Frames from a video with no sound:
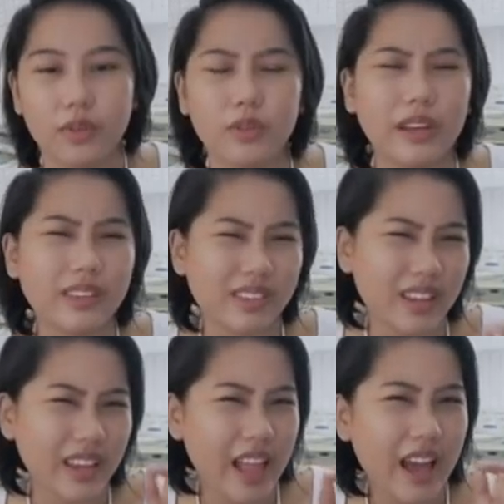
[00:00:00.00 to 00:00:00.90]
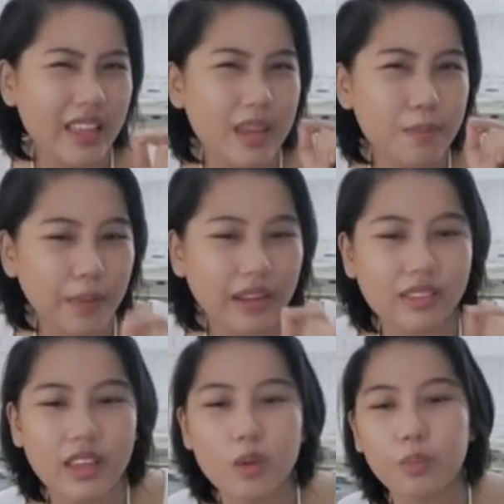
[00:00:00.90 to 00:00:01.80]
Kasi kailangan
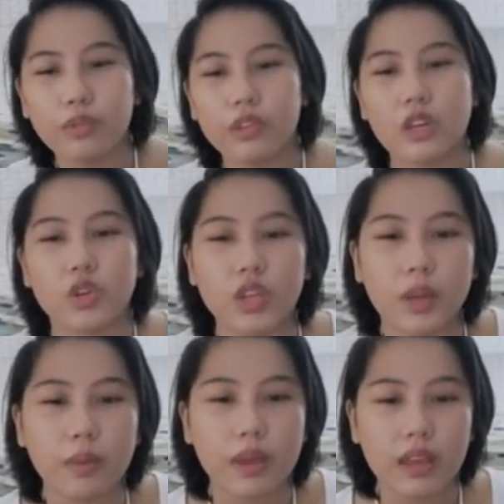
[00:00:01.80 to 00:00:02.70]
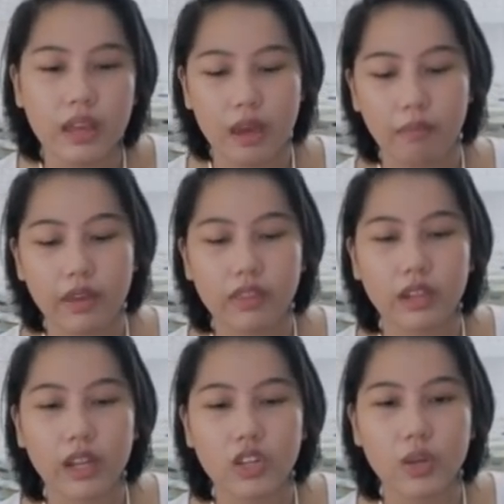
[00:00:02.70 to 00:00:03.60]
i-press niya yung position eh. May, may
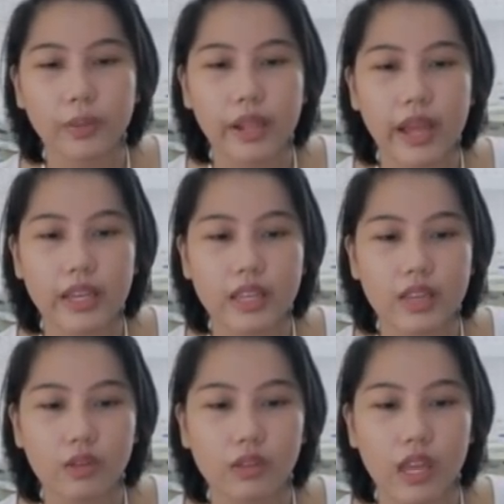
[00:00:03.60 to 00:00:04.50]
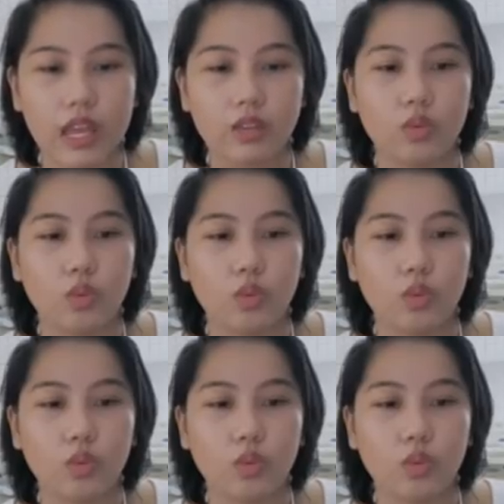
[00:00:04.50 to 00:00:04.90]
threat siya palagi dito sa a2.